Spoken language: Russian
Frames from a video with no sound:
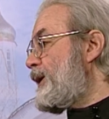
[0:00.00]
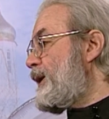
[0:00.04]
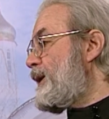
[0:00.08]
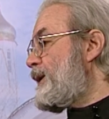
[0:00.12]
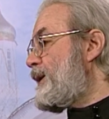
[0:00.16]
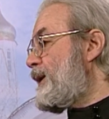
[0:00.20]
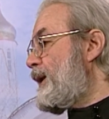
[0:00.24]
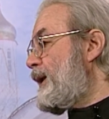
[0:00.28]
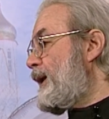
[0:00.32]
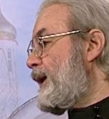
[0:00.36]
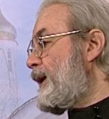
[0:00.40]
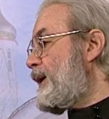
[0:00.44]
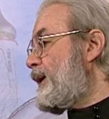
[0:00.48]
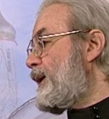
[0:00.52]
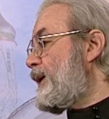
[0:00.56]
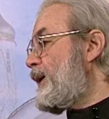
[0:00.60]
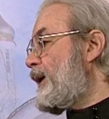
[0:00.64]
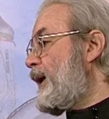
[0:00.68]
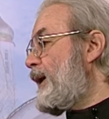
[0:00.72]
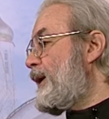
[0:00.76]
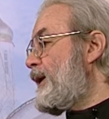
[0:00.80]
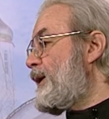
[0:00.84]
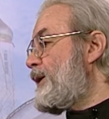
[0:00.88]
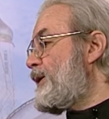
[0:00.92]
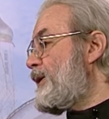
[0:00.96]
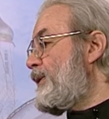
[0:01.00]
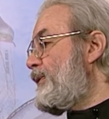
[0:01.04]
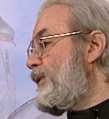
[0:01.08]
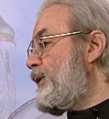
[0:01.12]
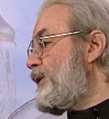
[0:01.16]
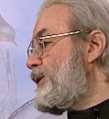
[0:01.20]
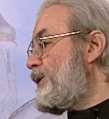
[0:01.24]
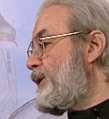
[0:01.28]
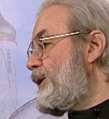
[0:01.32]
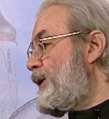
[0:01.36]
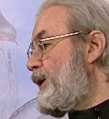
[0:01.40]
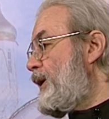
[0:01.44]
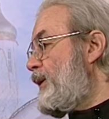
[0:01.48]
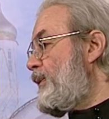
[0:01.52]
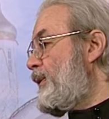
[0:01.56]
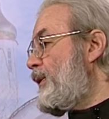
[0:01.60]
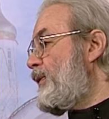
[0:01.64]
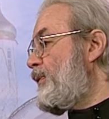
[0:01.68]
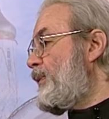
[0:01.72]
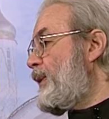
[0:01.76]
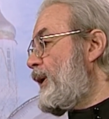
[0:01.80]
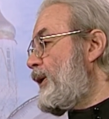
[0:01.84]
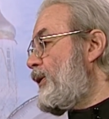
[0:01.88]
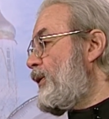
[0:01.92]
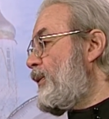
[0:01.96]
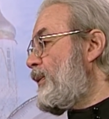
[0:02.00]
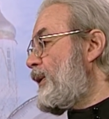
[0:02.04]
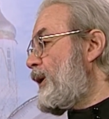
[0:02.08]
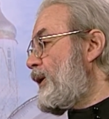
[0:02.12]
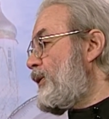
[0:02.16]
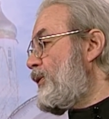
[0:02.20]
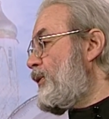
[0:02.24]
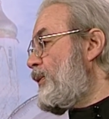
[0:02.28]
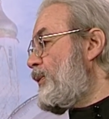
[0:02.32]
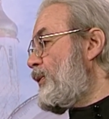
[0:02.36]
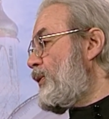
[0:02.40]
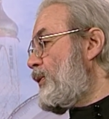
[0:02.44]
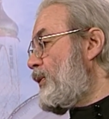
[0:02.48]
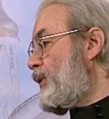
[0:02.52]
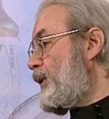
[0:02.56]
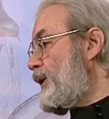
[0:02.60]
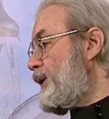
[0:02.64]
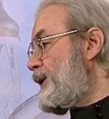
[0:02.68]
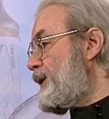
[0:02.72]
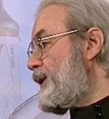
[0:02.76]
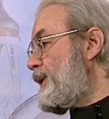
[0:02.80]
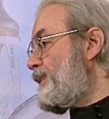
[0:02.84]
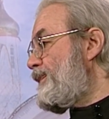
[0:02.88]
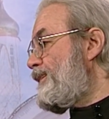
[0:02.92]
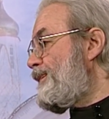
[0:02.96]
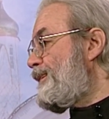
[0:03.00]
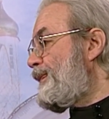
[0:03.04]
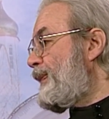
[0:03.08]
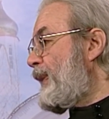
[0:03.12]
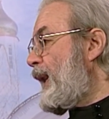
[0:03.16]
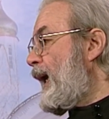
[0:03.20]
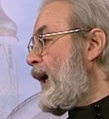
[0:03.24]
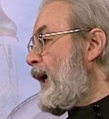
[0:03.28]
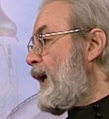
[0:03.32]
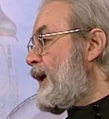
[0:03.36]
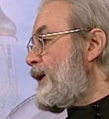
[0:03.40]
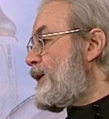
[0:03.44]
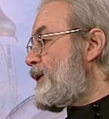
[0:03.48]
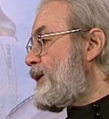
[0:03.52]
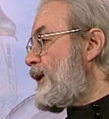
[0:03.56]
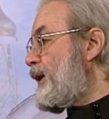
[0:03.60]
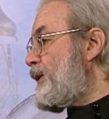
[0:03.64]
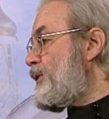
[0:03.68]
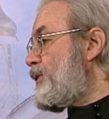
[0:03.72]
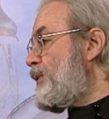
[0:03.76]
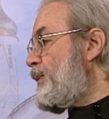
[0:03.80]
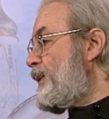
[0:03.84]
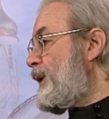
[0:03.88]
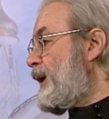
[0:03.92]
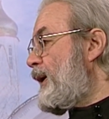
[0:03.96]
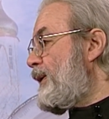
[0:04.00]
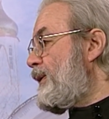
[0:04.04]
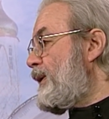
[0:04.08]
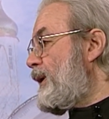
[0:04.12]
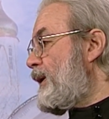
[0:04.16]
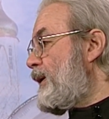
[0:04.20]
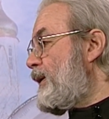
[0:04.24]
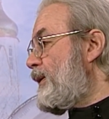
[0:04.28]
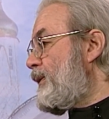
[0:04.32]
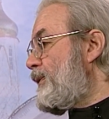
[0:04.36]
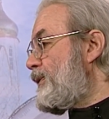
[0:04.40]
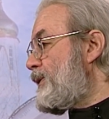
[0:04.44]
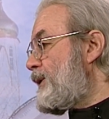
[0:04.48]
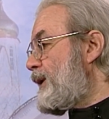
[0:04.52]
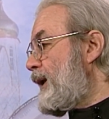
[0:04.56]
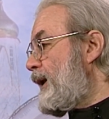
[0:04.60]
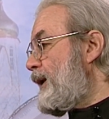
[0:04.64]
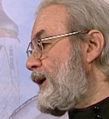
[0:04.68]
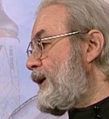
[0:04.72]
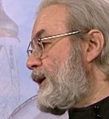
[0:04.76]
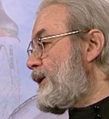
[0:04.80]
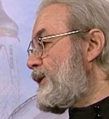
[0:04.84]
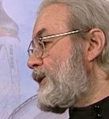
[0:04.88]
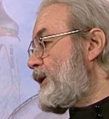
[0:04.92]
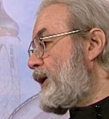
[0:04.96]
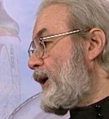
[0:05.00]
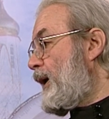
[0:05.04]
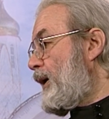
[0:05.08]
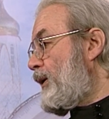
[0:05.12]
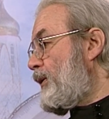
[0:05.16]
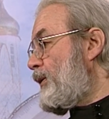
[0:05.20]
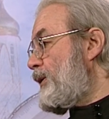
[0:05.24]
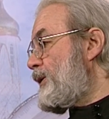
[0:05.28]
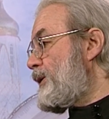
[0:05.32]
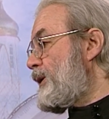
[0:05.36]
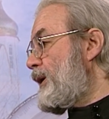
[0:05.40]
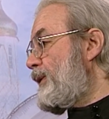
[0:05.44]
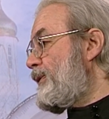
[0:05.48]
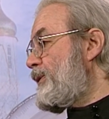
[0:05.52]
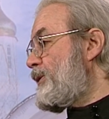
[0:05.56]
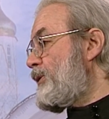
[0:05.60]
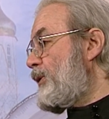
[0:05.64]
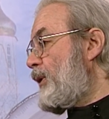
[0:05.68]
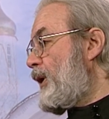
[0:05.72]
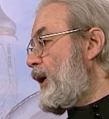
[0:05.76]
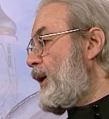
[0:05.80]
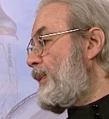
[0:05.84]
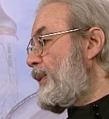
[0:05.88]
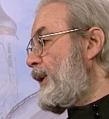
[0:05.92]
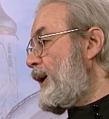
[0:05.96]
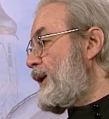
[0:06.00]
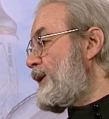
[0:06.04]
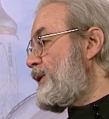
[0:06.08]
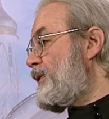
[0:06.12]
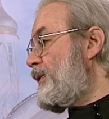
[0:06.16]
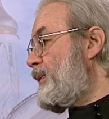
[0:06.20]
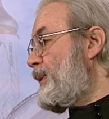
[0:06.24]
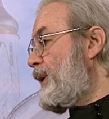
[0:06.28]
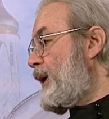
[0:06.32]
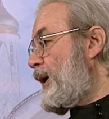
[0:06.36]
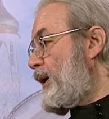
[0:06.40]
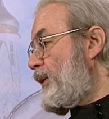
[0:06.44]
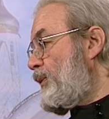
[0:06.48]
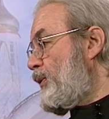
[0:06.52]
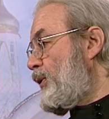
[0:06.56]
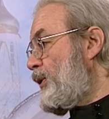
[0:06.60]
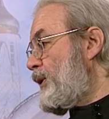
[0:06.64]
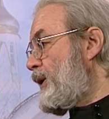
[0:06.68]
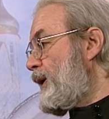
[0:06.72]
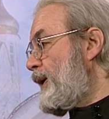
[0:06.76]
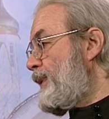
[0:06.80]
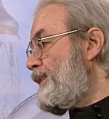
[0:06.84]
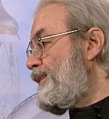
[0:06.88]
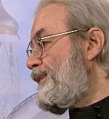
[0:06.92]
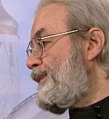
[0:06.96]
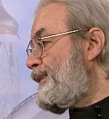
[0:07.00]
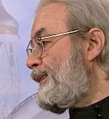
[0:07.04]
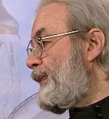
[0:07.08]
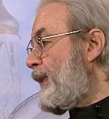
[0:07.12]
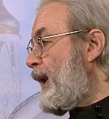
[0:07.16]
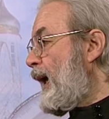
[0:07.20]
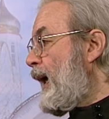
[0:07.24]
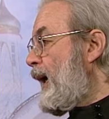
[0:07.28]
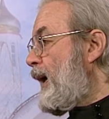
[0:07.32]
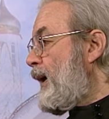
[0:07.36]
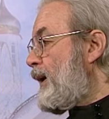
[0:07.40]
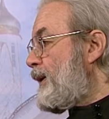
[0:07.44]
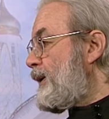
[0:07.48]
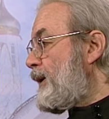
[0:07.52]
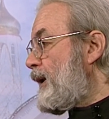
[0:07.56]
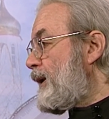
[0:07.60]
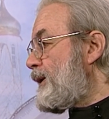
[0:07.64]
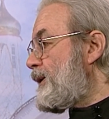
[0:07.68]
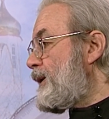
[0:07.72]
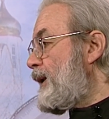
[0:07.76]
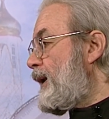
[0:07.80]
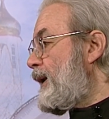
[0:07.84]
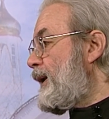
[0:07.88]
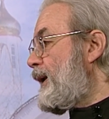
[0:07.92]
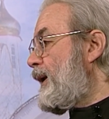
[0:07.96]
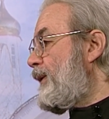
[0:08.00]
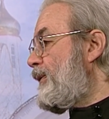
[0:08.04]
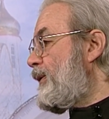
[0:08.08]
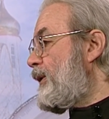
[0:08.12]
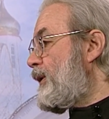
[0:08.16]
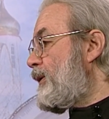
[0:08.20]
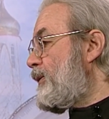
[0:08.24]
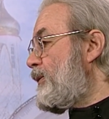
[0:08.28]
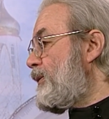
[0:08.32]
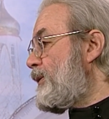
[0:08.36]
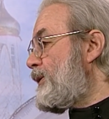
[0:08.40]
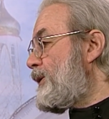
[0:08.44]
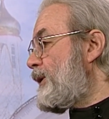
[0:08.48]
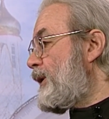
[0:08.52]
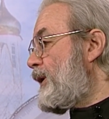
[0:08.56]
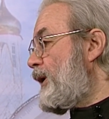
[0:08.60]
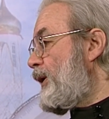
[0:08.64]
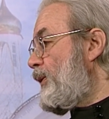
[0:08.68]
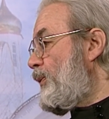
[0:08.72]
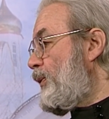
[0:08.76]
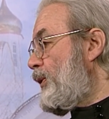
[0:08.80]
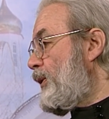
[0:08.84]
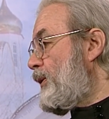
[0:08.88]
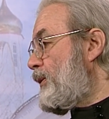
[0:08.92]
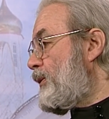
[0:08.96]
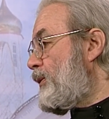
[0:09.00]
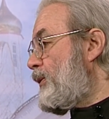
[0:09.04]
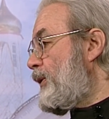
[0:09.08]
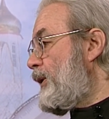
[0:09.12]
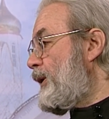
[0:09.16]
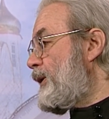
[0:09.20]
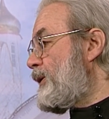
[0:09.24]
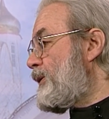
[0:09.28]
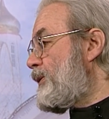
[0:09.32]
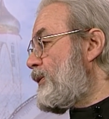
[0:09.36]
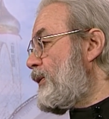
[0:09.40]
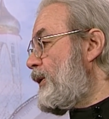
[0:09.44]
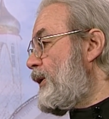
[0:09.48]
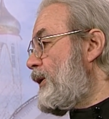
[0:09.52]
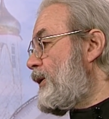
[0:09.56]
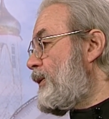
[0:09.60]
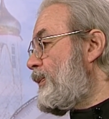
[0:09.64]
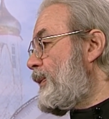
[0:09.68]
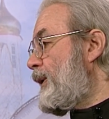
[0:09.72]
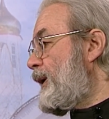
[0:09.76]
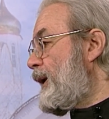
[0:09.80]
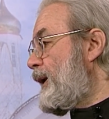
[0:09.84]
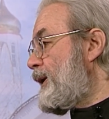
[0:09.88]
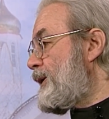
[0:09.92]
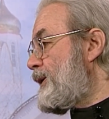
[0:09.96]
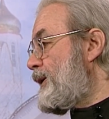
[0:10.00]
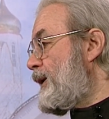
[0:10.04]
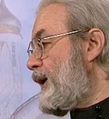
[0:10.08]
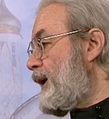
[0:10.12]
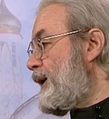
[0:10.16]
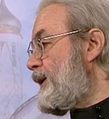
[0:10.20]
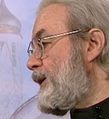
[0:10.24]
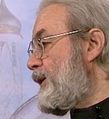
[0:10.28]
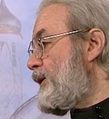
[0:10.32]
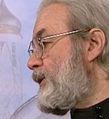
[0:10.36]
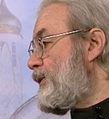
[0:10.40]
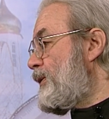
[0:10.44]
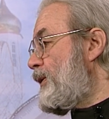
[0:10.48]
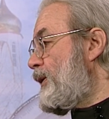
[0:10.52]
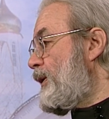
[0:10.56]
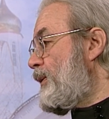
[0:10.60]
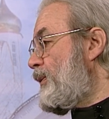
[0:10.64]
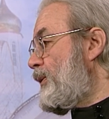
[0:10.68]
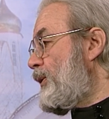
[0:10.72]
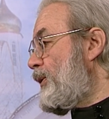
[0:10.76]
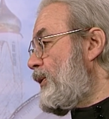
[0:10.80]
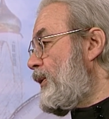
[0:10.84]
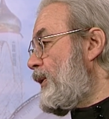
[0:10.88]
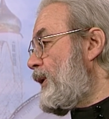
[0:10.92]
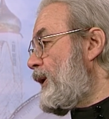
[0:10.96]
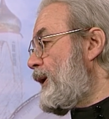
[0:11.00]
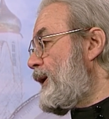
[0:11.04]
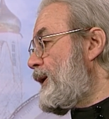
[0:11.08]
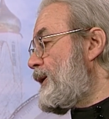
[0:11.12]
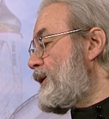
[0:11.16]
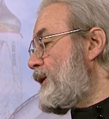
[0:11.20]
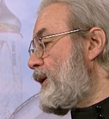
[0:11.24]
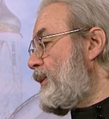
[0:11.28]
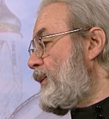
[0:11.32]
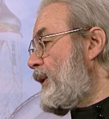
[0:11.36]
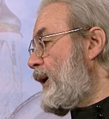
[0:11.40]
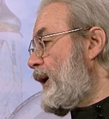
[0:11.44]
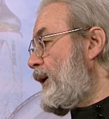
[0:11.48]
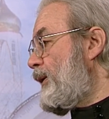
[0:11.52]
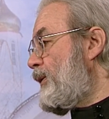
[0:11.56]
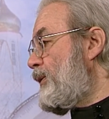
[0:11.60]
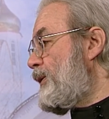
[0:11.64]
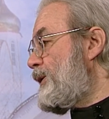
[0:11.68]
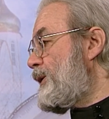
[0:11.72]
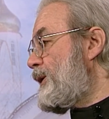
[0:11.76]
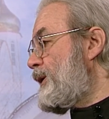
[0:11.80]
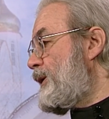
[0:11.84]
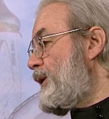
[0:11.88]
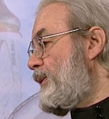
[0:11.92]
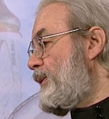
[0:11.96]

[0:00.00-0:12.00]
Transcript: 6 лет она живет с ними в моем родном городе. Сейчас у меня э, в столице хорошая, высокооплачиваемая работа. Должна ли я вернуться к ребенку или стоит подождать еще немного и забрать дочь к